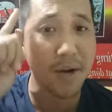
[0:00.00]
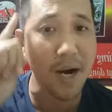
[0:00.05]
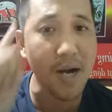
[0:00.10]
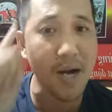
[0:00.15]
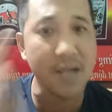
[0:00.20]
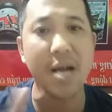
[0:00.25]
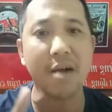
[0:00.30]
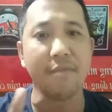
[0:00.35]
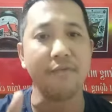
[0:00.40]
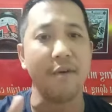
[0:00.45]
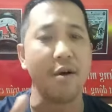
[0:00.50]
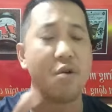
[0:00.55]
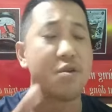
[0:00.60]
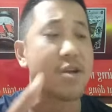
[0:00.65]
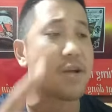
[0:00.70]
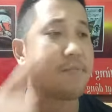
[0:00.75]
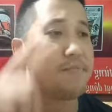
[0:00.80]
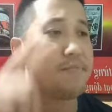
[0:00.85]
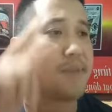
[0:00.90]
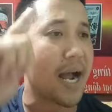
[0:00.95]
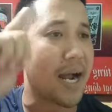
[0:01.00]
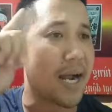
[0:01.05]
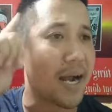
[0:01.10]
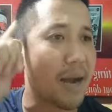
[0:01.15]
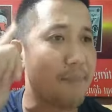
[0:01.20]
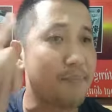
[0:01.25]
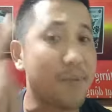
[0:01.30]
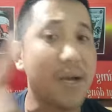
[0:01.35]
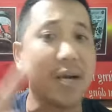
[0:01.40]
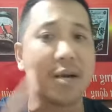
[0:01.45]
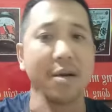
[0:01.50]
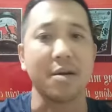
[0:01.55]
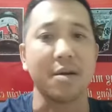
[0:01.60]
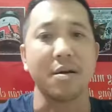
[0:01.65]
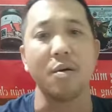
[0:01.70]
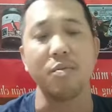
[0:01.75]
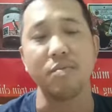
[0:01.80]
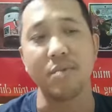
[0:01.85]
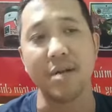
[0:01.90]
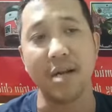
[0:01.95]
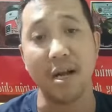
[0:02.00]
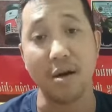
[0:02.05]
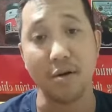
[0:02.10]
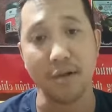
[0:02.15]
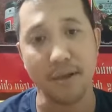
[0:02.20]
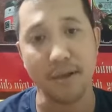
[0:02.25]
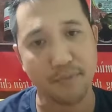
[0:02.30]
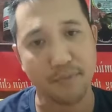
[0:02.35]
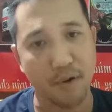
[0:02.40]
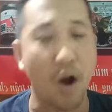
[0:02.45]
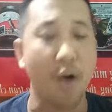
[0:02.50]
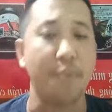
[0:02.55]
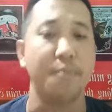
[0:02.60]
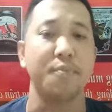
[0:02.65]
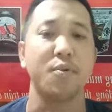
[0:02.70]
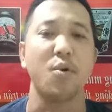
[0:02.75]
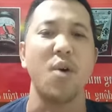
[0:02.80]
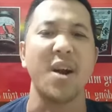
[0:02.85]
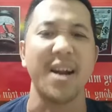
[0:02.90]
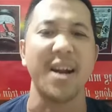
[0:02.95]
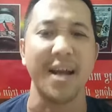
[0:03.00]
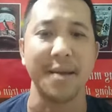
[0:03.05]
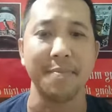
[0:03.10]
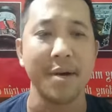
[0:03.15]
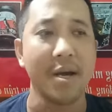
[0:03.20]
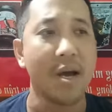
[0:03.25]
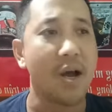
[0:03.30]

cưng nhất và con chim đẳng cấp nhất, cũng như là con chim cọp của anh em.